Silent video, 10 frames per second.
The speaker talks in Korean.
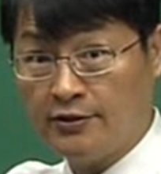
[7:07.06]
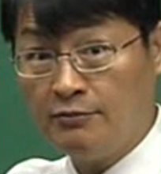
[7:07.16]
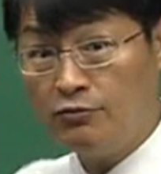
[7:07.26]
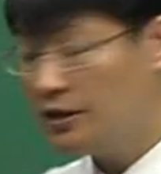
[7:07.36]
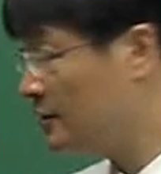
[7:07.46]
게
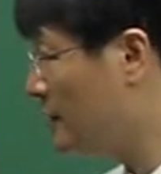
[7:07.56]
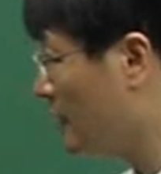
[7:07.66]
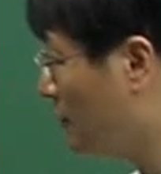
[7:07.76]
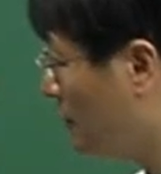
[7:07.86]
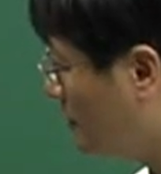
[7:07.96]
인플레이션이라는
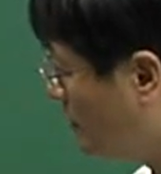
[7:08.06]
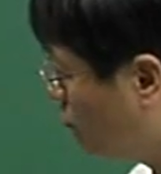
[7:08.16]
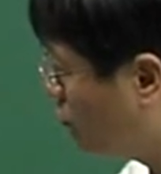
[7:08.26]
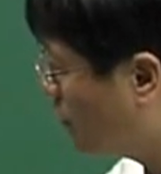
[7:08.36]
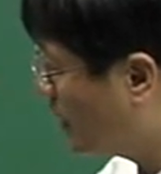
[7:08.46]
게 뭐냐면
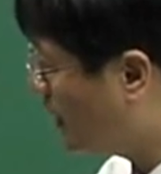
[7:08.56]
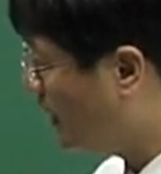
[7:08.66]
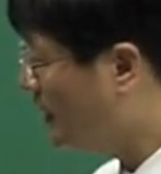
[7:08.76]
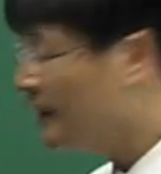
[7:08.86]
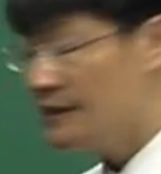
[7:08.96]
물가가
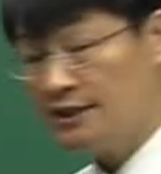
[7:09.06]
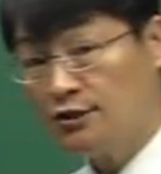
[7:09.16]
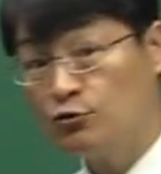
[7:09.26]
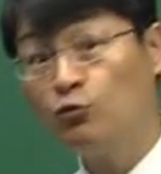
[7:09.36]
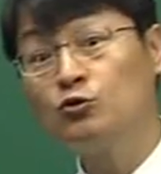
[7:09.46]

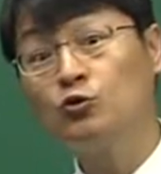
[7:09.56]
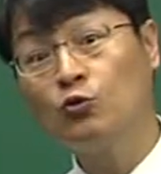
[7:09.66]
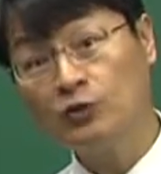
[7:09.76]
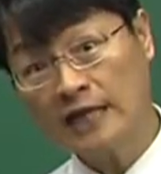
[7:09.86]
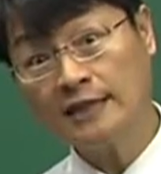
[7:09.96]

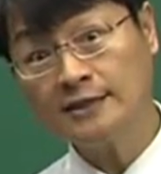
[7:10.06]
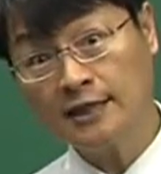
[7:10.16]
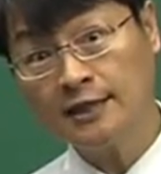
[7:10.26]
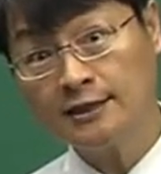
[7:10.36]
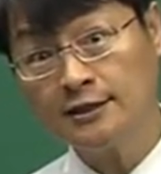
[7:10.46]
지속적으로
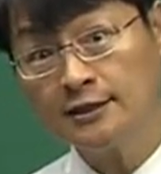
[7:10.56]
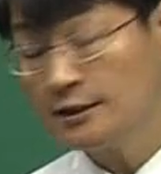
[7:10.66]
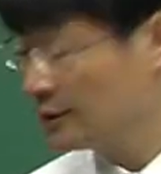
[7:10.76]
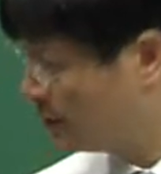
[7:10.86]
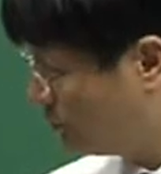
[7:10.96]
상승하는
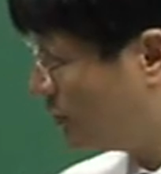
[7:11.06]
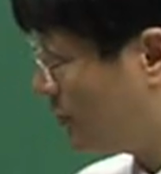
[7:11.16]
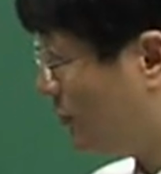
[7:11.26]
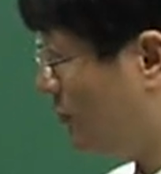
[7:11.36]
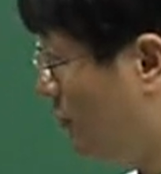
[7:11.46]

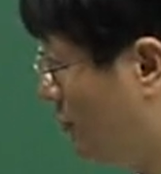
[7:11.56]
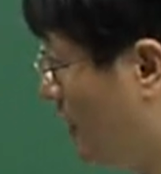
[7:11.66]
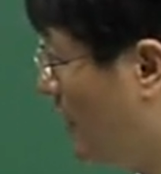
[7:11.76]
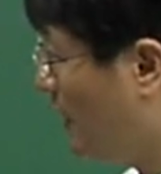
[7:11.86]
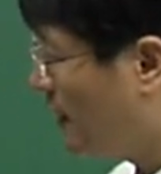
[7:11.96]
것이거든요.
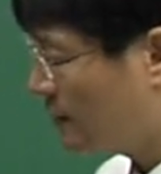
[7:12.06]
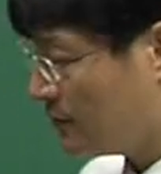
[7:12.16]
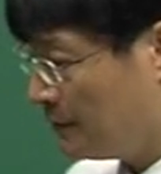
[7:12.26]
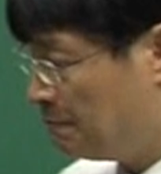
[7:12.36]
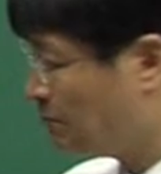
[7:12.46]

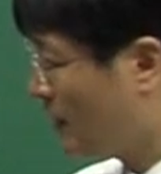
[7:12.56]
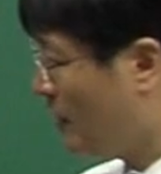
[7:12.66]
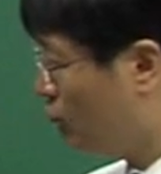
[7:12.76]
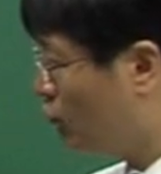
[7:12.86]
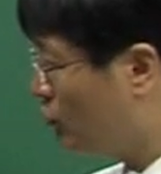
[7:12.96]
그래서
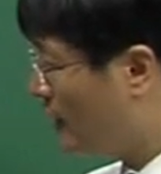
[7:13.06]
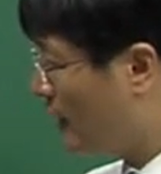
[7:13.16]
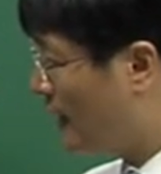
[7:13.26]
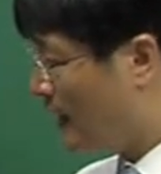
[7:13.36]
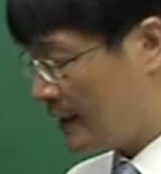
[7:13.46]

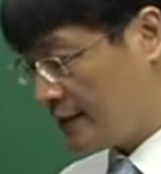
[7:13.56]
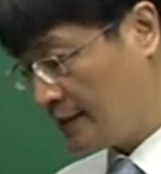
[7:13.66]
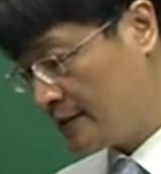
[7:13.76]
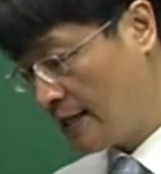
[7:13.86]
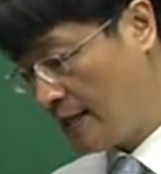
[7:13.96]
물가가
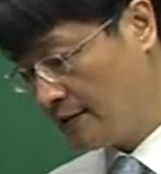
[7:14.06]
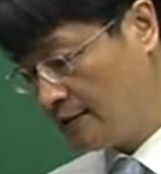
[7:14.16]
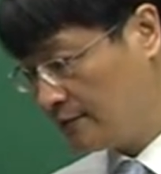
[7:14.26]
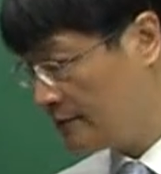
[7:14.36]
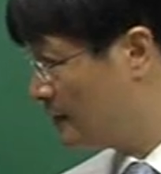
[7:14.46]

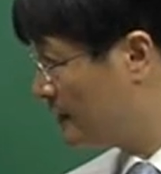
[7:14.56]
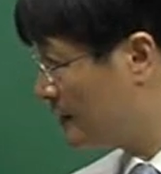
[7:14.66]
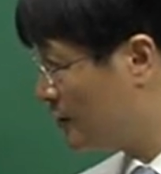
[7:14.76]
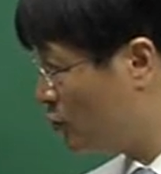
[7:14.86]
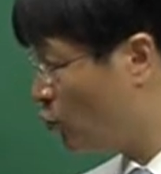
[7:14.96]
상승을
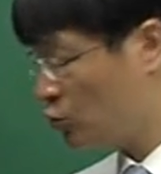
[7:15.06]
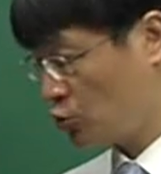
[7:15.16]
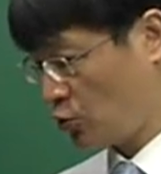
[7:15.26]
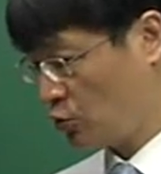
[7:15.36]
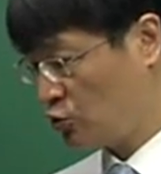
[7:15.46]

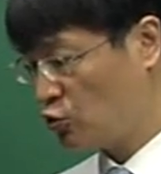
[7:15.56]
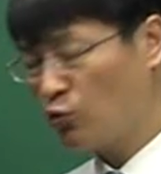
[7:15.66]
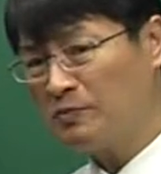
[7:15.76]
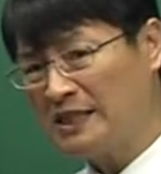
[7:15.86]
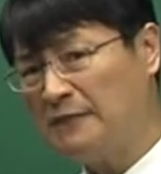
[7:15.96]
지속적
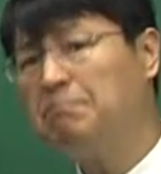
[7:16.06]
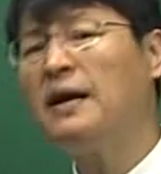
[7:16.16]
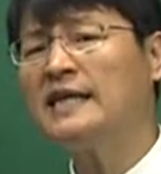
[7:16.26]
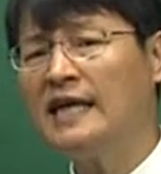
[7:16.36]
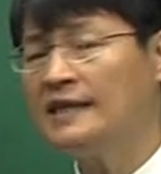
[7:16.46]
조금
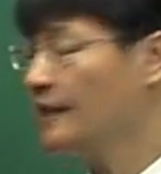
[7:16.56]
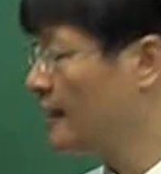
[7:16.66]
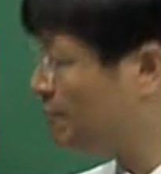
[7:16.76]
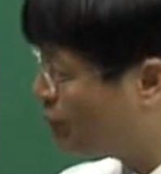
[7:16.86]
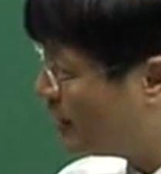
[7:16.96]
급하게 하는 게
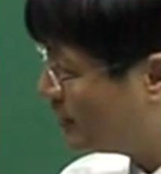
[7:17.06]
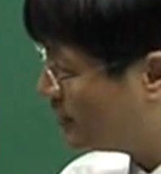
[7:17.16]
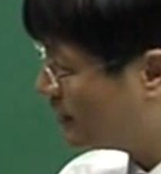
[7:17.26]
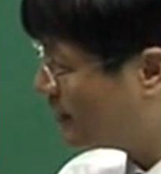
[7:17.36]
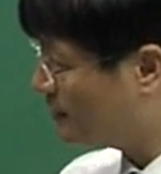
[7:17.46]

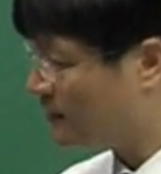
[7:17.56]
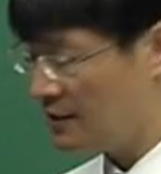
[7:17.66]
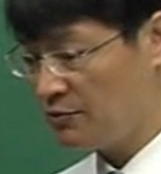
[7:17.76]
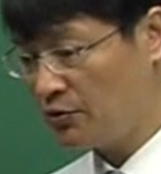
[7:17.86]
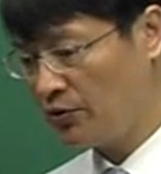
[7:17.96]
인플레이션이라는
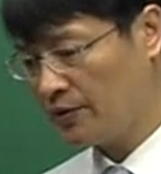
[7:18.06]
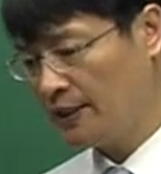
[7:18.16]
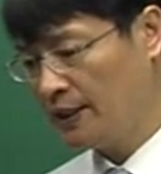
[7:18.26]
느낌이고요.